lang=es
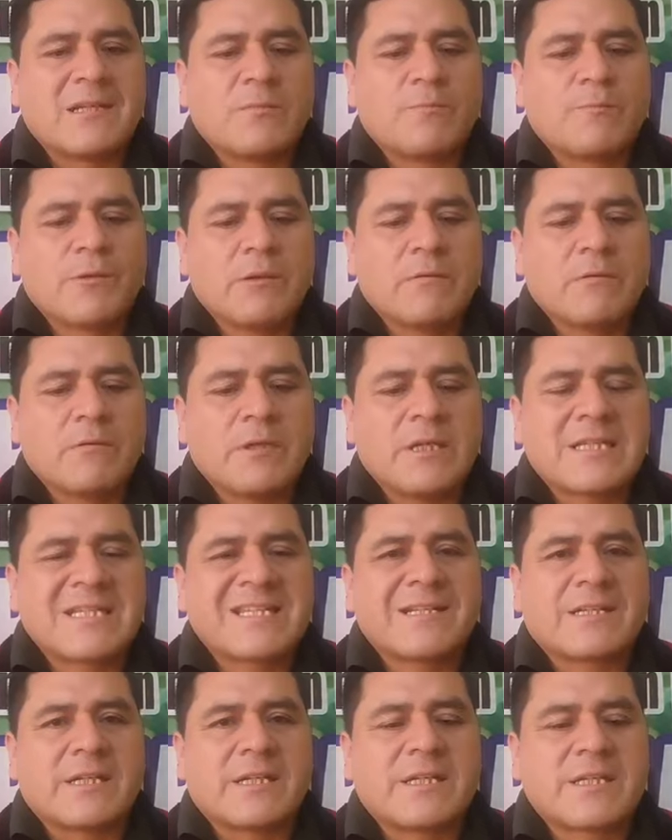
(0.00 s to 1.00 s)
el pueblo es
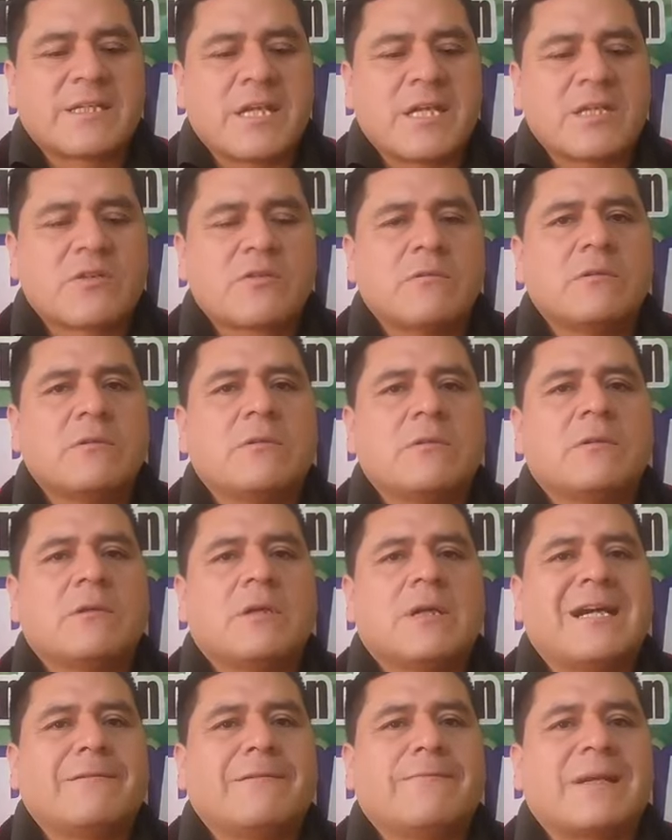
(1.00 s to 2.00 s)
en rechazo
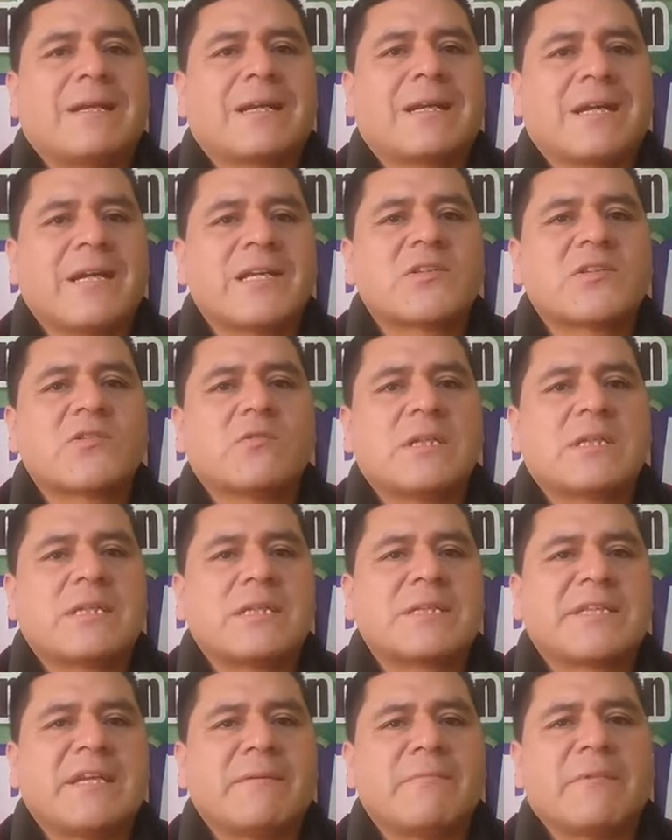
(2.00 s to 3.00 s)
al fracaso del
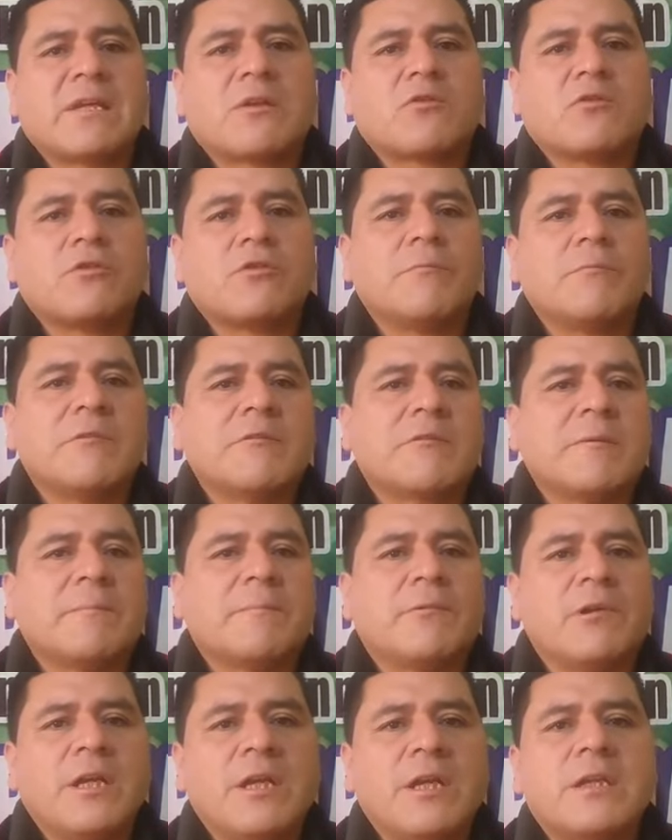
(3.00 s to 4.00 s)
sistema económico y
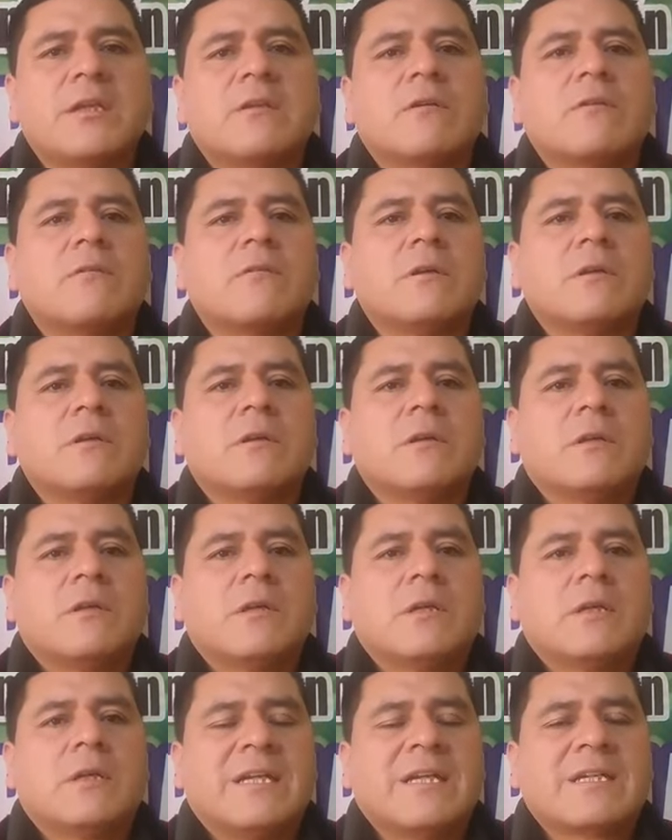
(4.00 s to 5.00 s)
político,
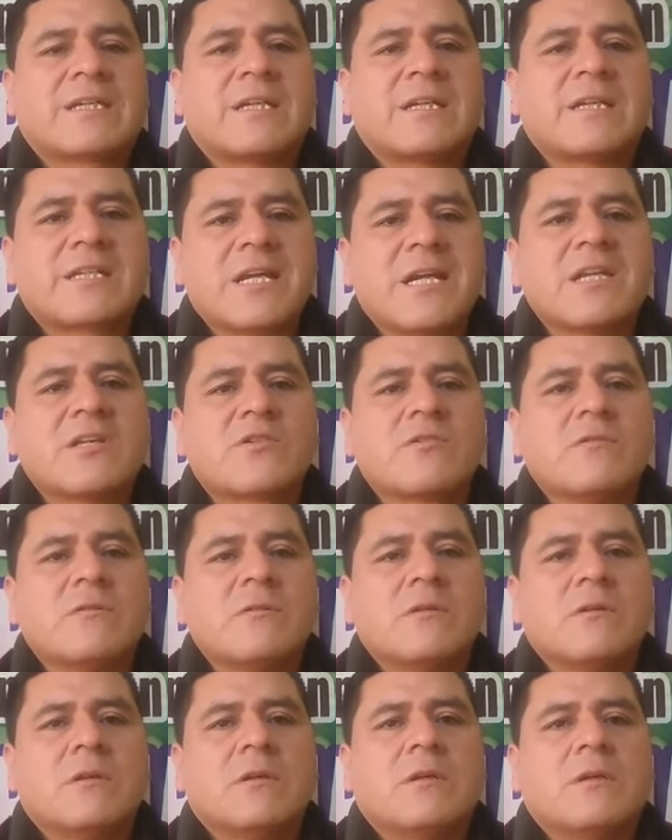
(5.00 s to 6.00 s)
en rechazo
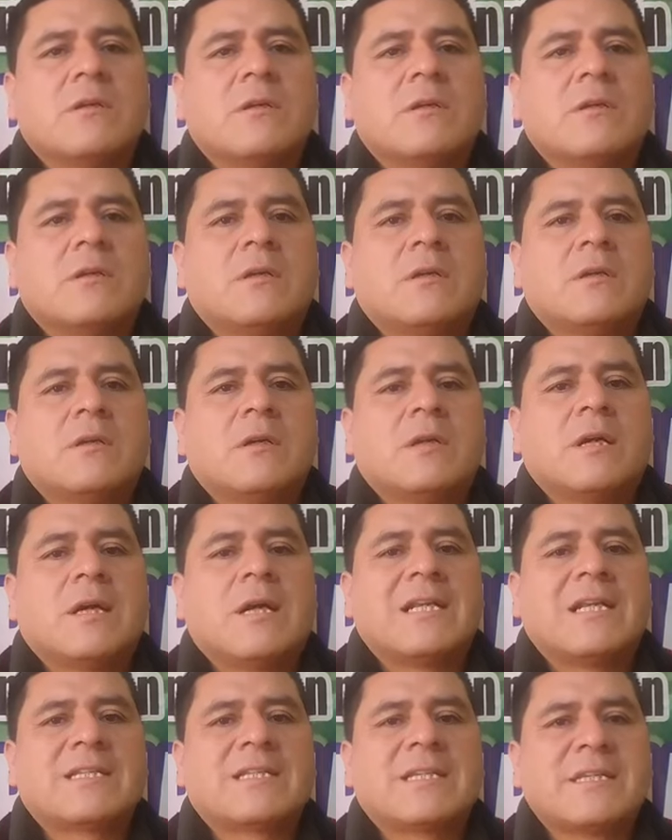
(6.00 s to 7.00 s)

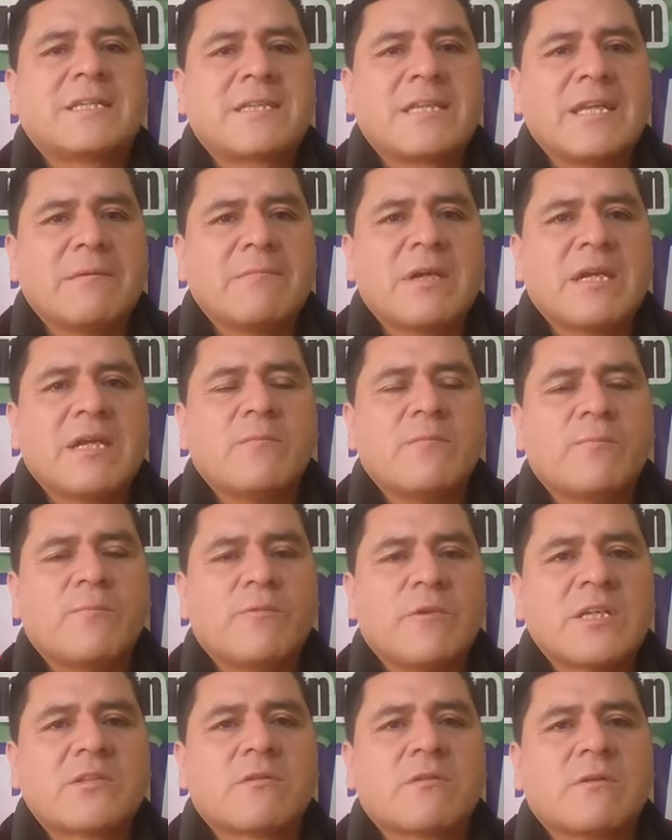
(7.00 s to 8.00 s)
al sistema
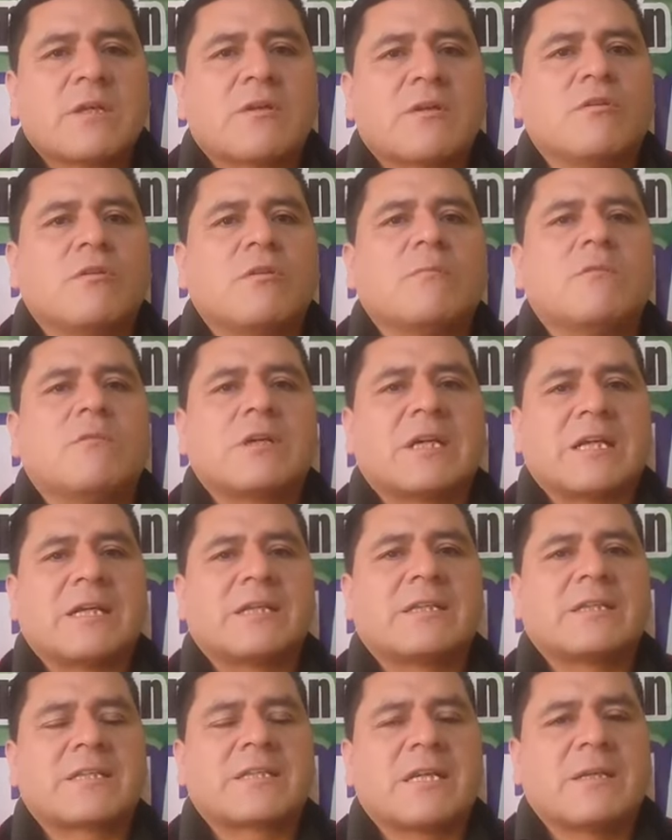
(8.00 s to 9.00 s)
impuesto de cómo
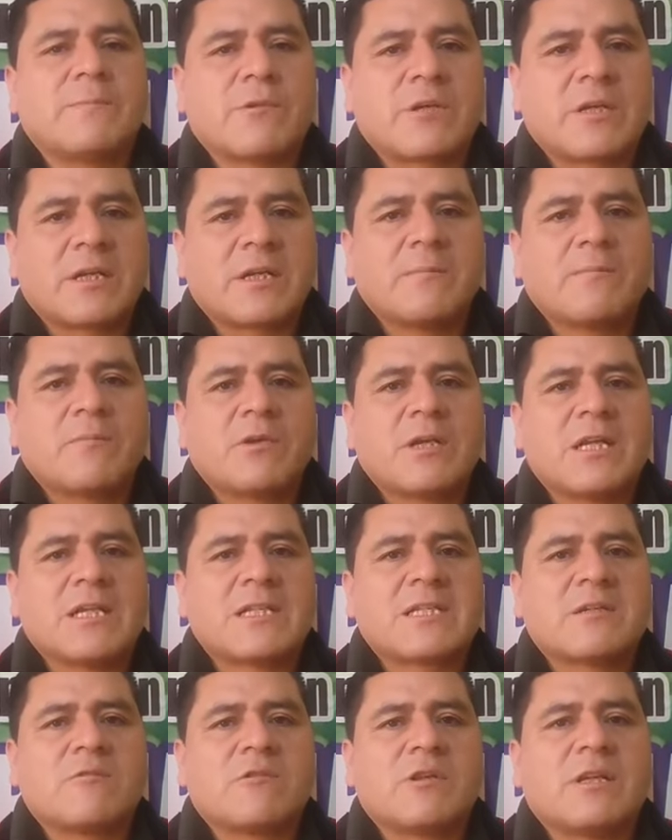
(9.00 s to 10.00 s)
garantizar, por ejemplo, la
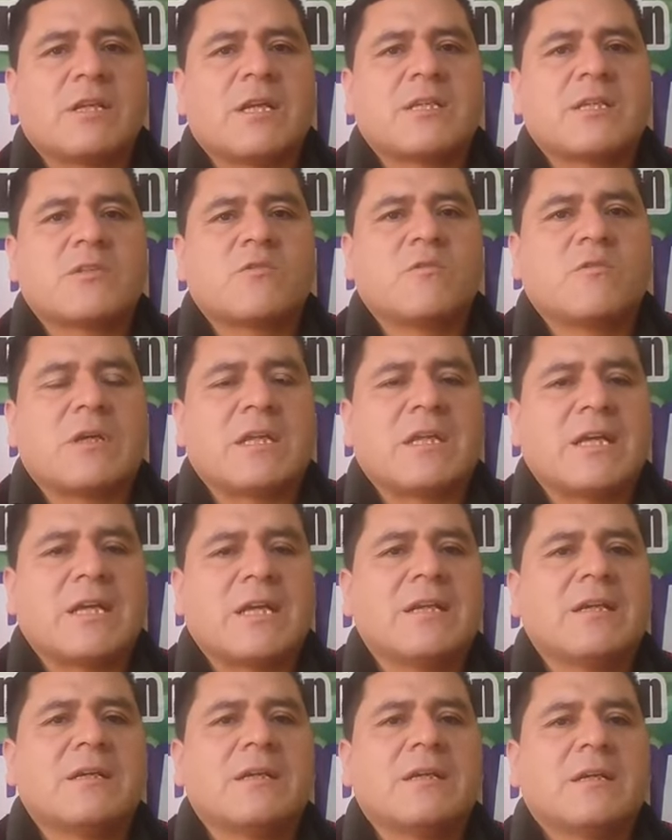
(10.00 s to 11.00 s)
seguridad
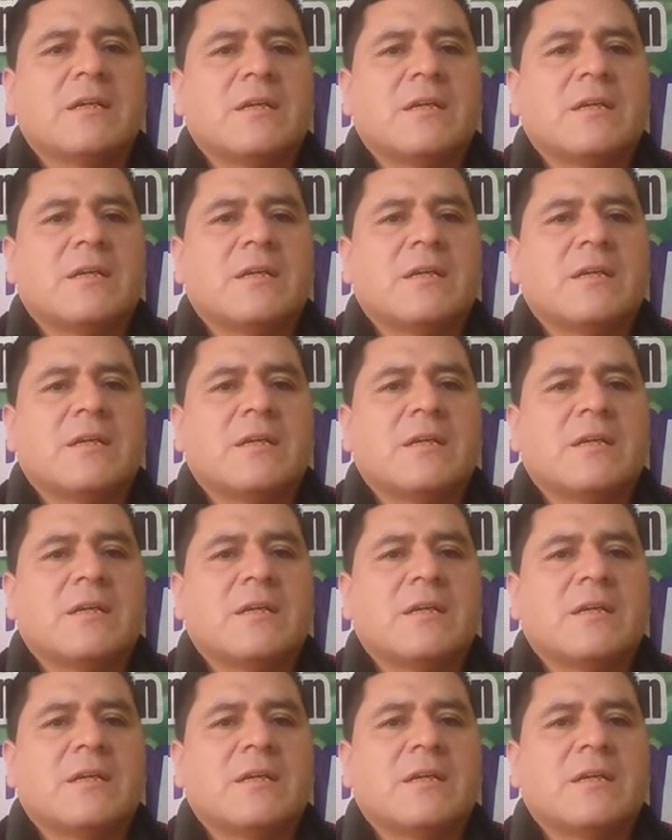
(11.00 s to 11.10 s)
ciudadana,